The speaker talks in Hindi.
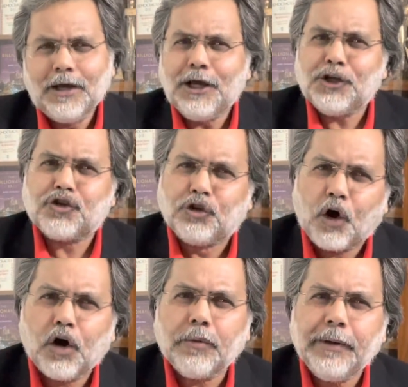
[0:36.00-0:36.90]
इस
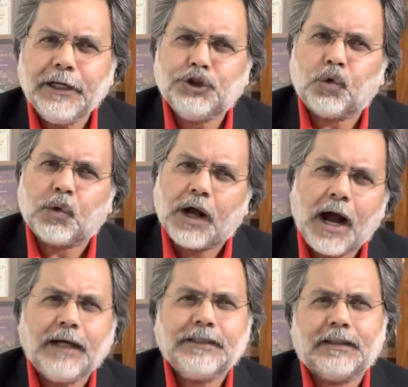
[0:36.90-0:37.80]
दौर में जो
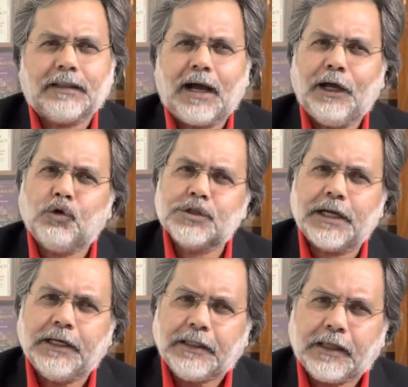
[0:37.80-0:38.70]
कहा जाता है
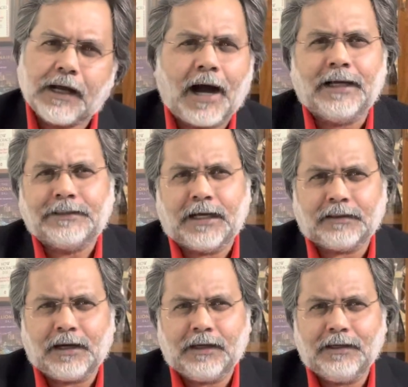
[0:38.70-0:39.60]
उसे ही दिखाया
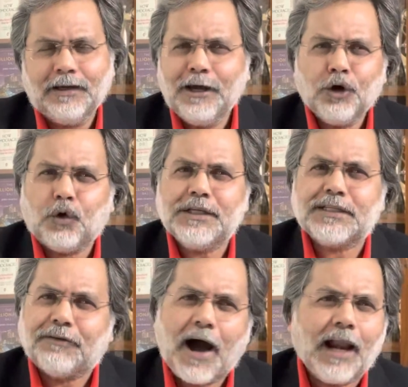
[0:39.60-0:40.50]
जाता है कोई
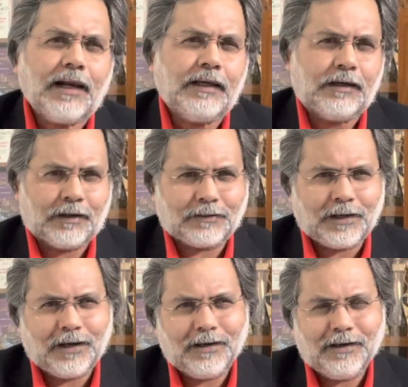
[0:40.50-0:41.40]
सवाल नहीं
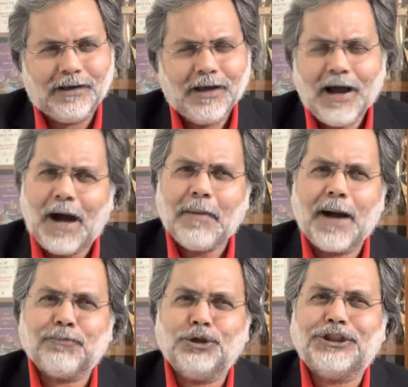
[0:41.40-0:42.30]
करता है हम
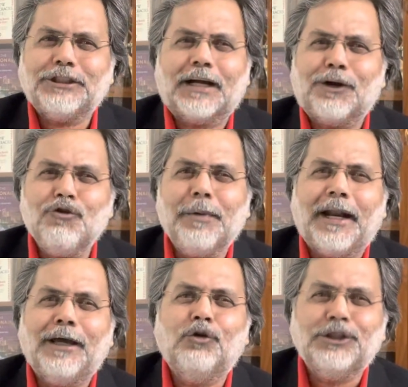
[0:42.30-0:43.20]
आपको चक्रियों में
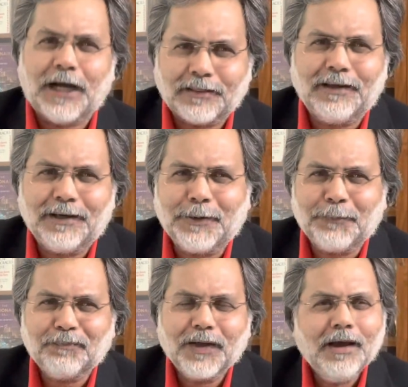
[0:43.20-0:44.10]
नहीं उलझाते हैं
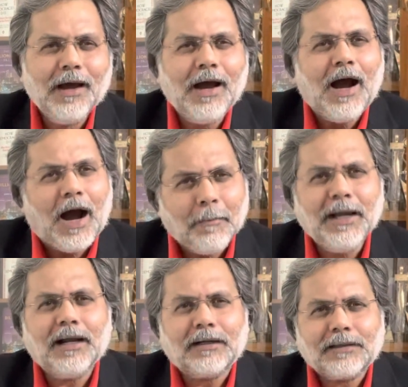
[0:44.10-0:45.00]

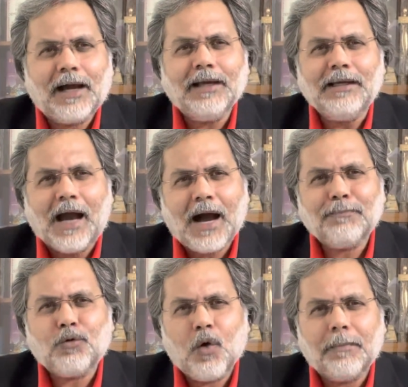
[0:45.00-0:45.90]
हमें लगता है कि
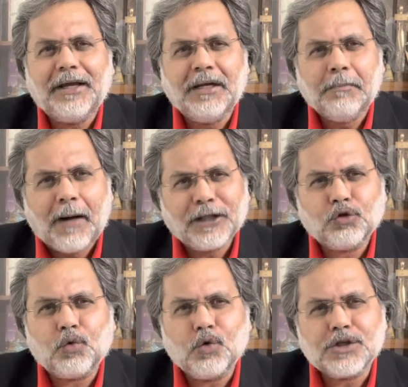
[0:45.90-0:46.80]
आपको अब इन
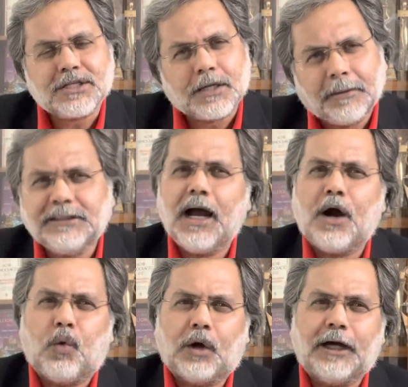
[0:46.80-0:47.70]
बातों को समझना
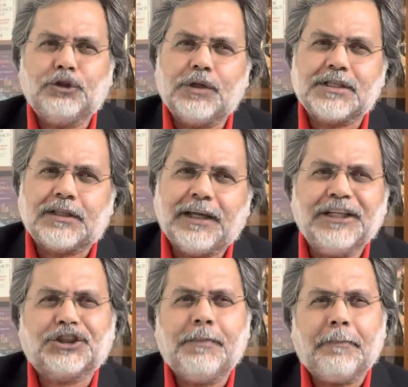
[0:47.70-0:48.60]
होगा जो इस
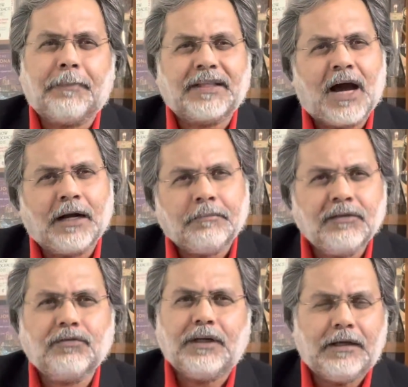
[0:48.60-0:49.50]
देश में
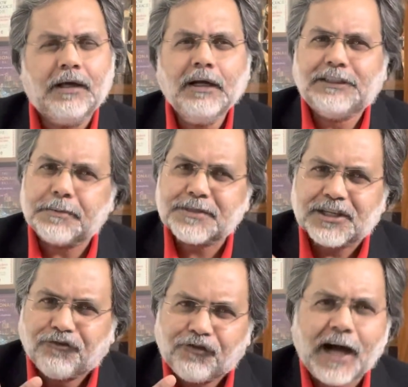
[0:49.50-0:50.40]
प्रधानमंत्री जब
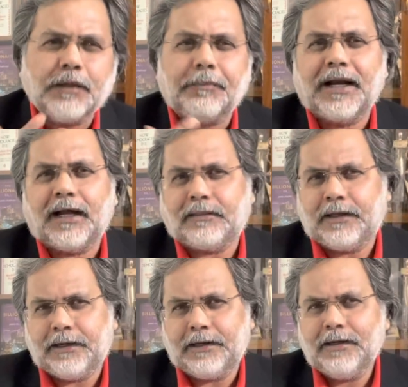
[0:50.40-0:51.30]
संवाद बनाते
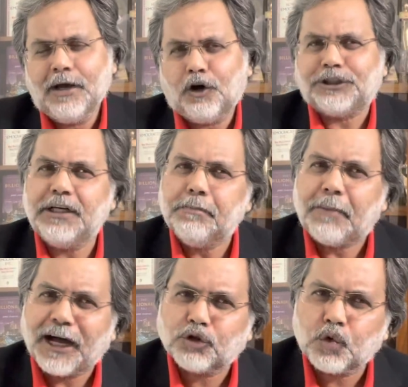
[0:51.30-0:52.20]
हैं और जिन
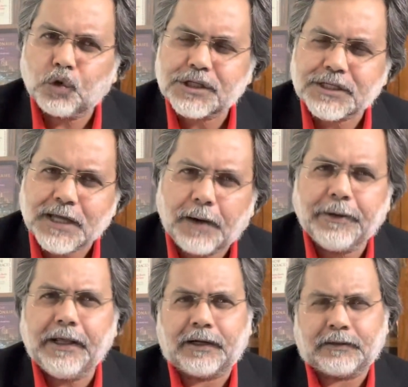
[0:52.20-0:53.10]
बातों को
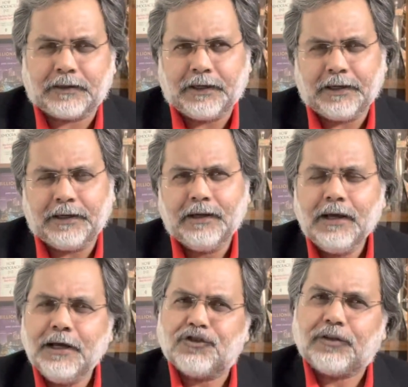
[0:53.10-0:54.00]
सामने रखते हैं
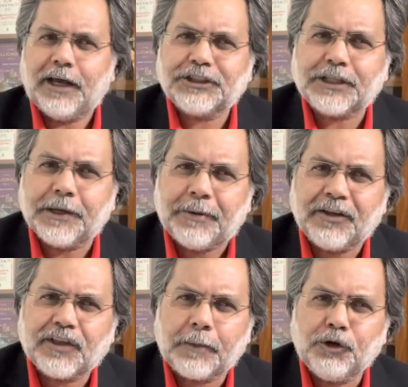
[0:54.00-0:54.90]
इस देश के
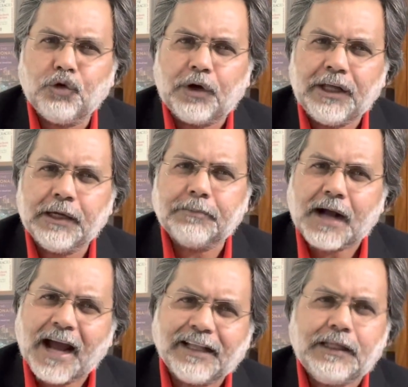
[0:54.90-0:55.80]
भीतर में जो नियम
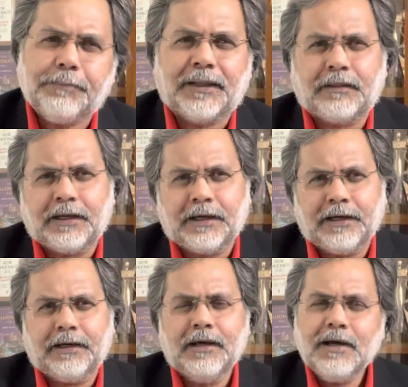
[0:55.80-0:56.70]
कायदे बनते
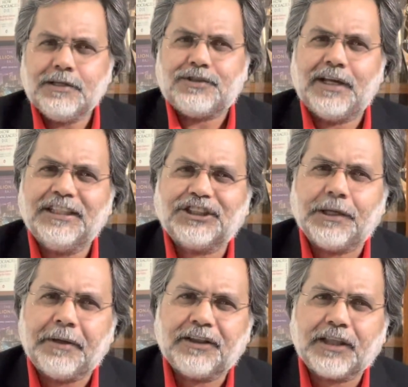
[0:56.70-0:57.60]
हैं इस देश
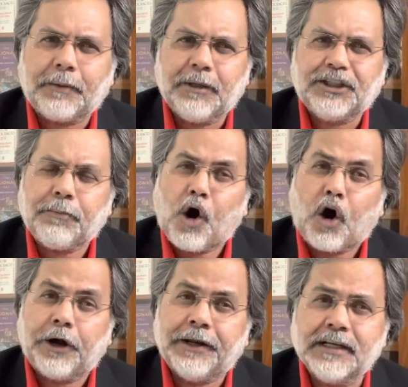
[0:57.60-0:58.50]
के भीतर में जब
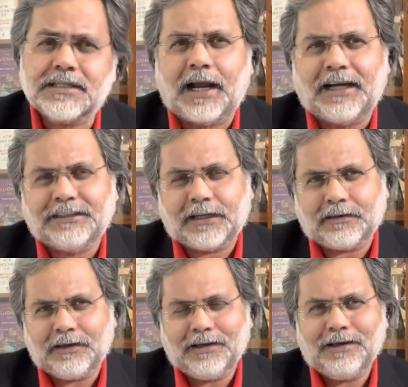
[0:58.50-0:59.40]
ऑर्डिनेंस लाए
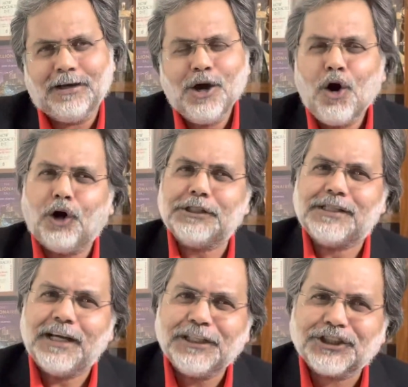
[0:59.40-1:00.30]
जाते हैं और इस
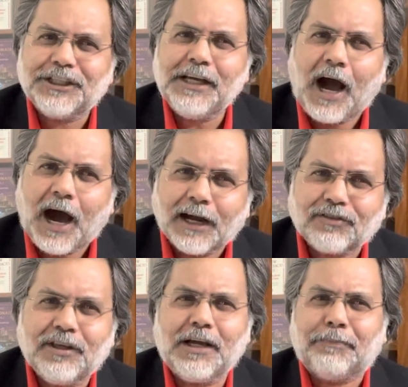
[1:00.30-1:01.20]
देश की
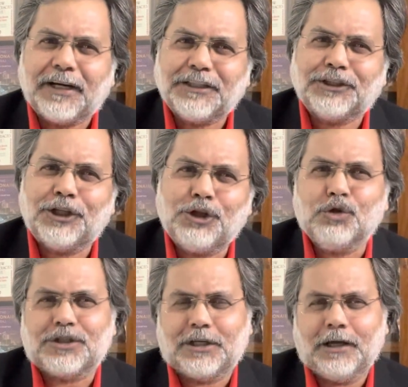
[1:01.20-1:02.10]
आर्थिक
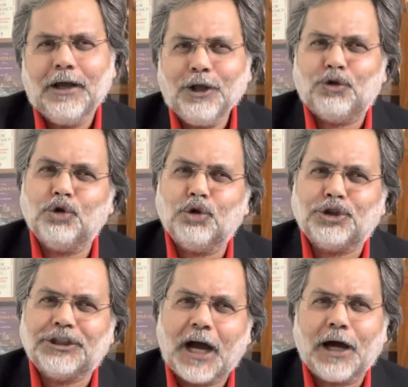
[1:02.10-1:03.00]
परिस्थितियों से दो दो
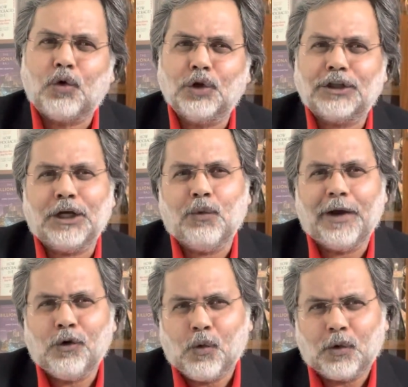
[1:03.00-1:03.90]
चार होते
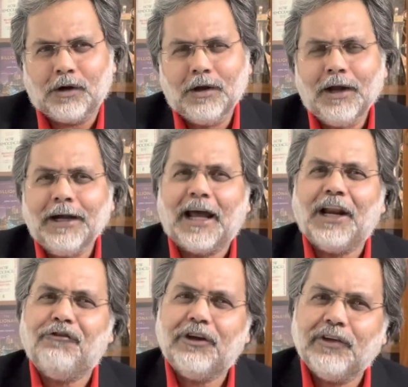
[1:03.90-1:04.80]
हुए लोग
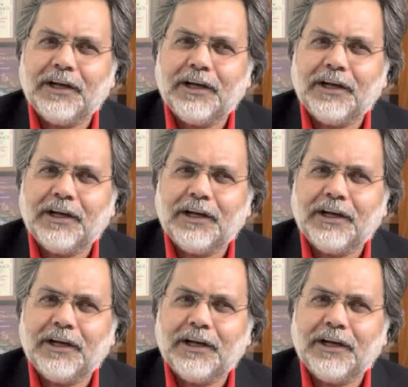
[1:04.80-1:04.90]
टेलीविजन